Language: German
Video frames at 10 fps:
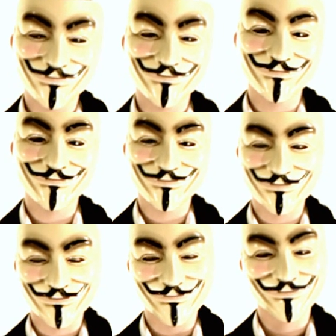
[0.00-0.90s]
Und so
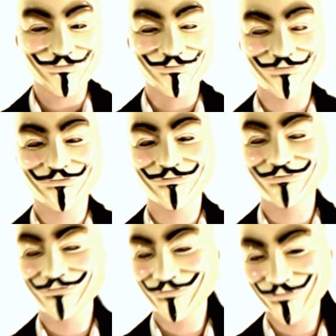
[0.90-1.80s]
auch wie der Weg
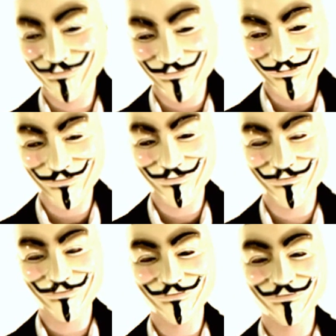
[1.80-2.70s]
des
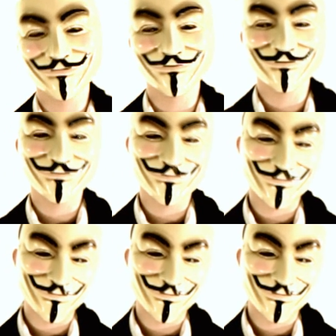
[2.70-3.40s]
Universums, das Gute mit